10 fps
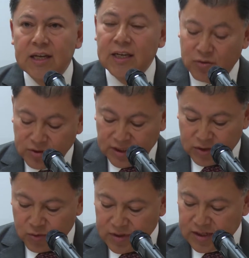y
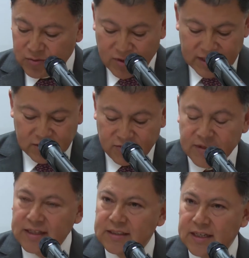constituyen un reto
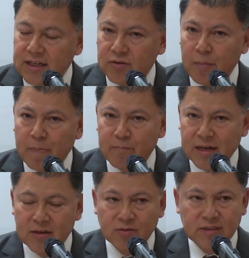financiero
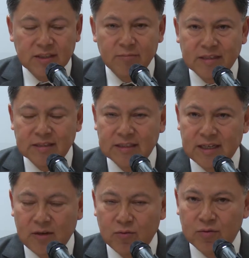para los sistemas de
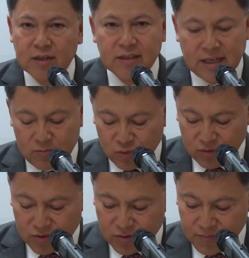salud del
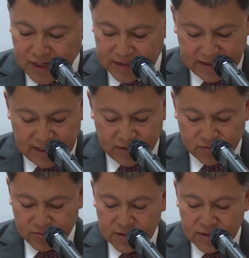mundo entero.